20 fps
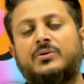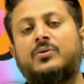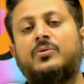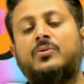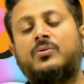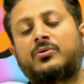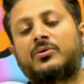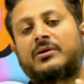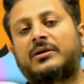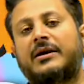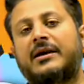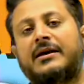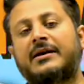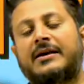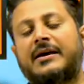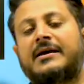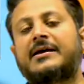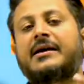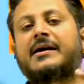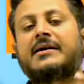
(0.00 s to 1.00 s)
तो उनके
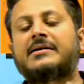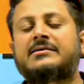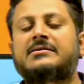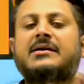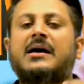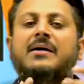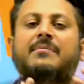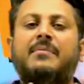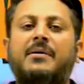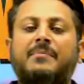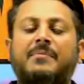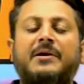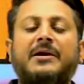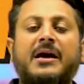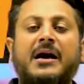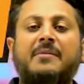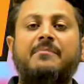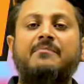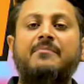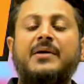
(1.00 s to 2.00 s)
लिए ये एग्जाम अपने
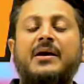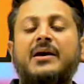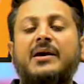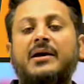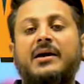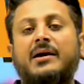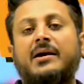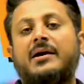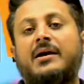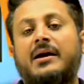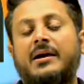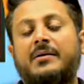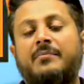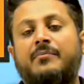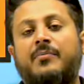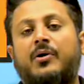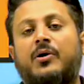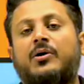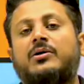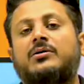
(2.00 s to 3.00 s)
आप में ही एक
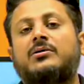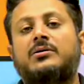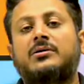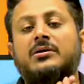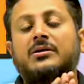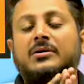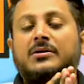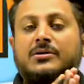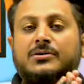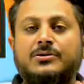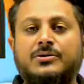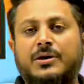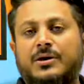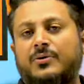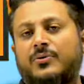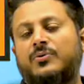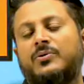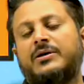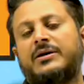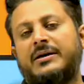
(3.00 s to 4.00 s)
बहुत
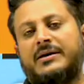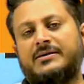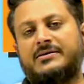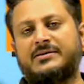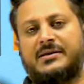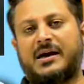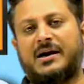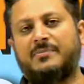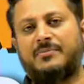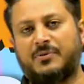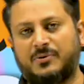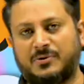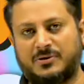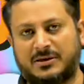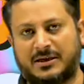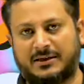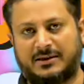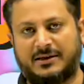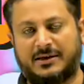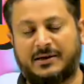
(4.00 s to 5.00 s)
जरूरी एग्जाम हो
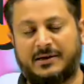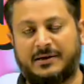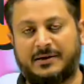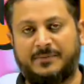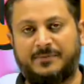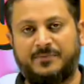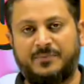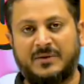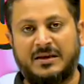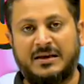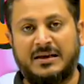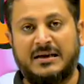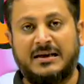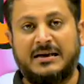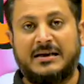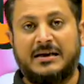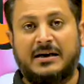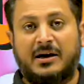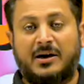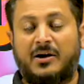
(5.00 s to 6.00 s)
जाता है
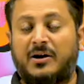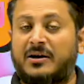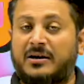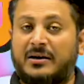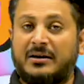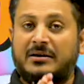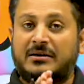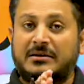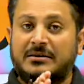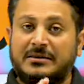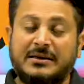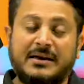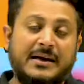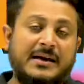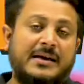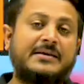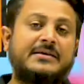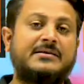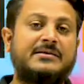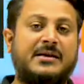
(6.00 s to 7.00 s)
और ये
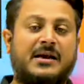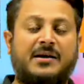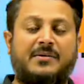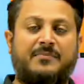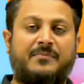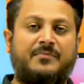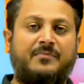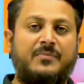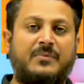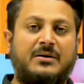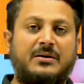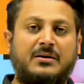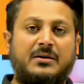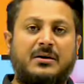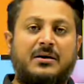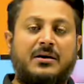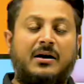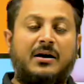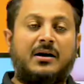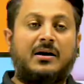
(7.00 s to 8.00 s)
एग्जाम
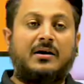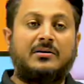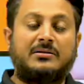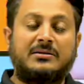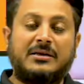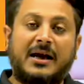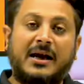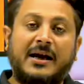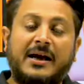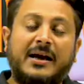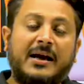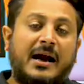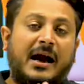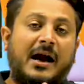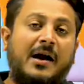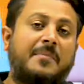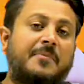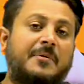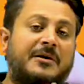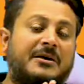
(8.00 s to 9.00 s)
चाहे
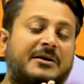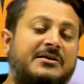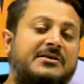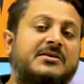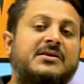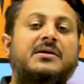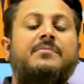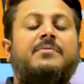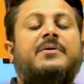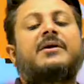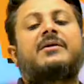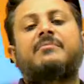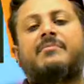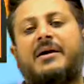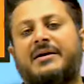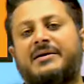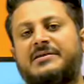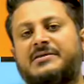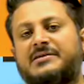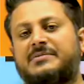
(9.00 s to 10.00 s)
आप किसी भी
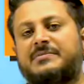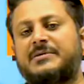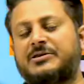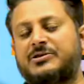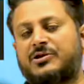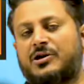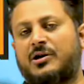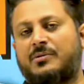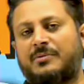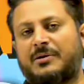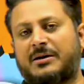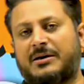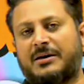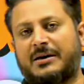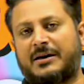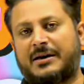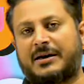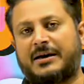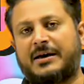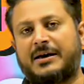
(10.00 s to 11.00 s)
माइंस में जॉब कर
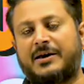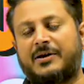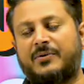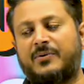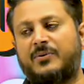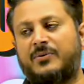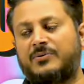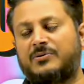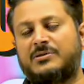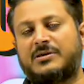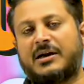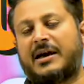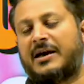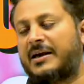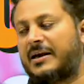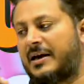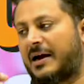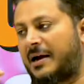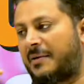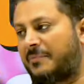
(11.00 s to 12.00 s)
रहे हो चाहे
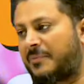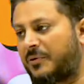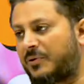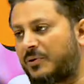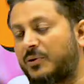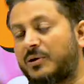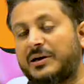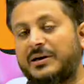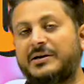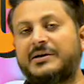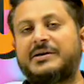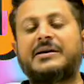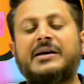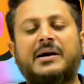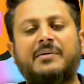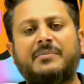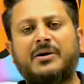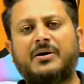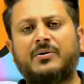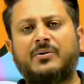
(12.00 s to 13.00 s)
आप कोल इंडिया
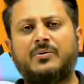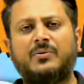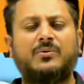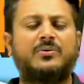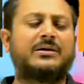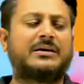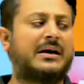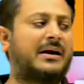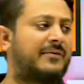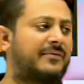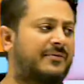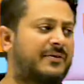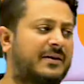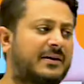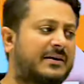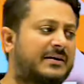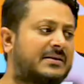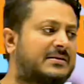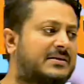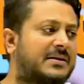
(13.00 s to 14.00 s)
में हो या फिर
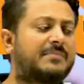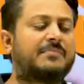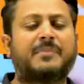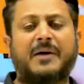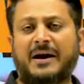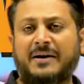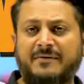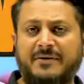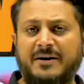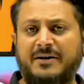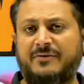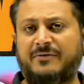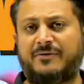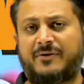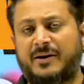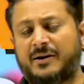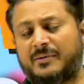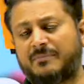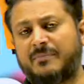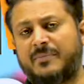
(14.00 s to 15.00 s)
किसी प्राइवेट
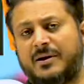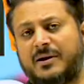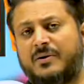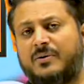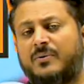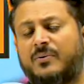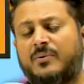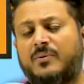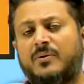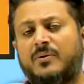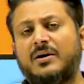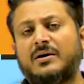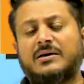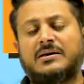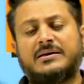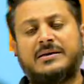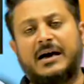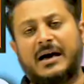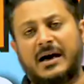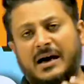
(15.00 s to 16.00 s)
फर्म में हो
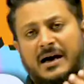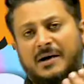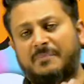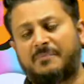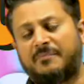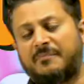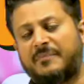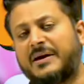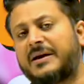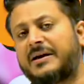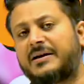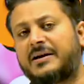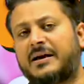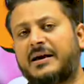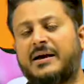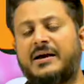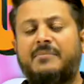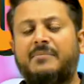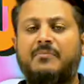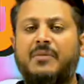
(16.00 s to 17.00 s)
या आप मेट
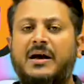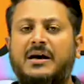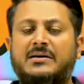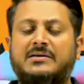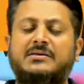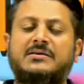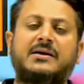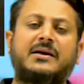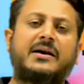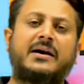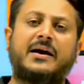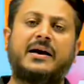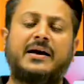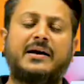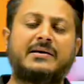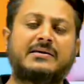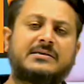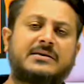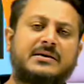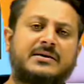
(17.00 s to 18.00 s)
हैं ब्लास्टर
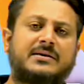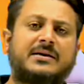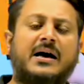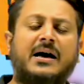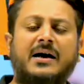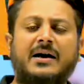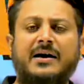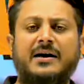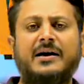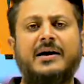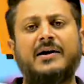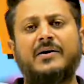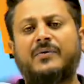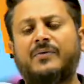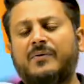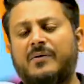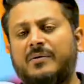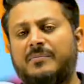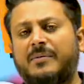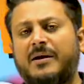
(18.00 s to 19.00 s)
हैं सरदार हैं
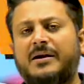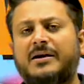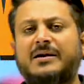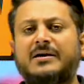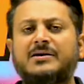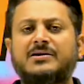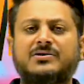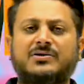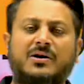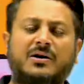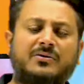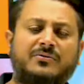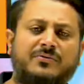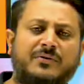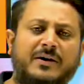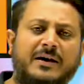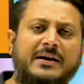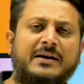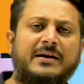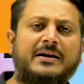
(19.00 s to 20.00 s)
ओवरमैन हैं शॉर्ट
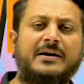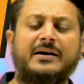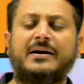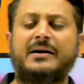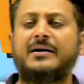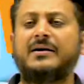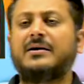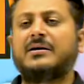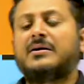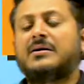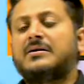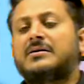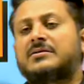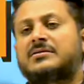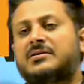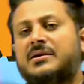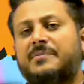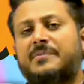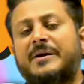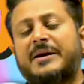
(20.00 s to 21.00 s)
फायरर हैं
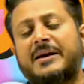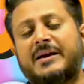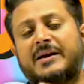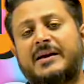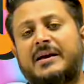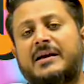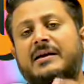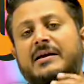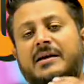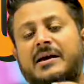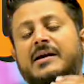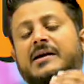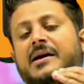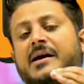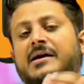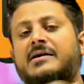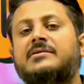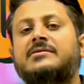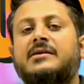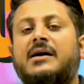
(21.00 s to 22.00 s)
सभी के लिए ये
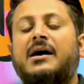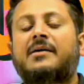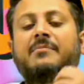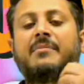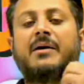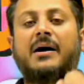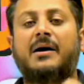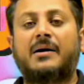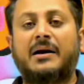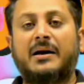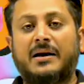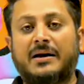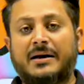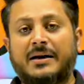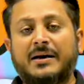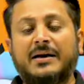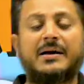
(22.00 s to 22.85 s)
एग्जाम अलग ही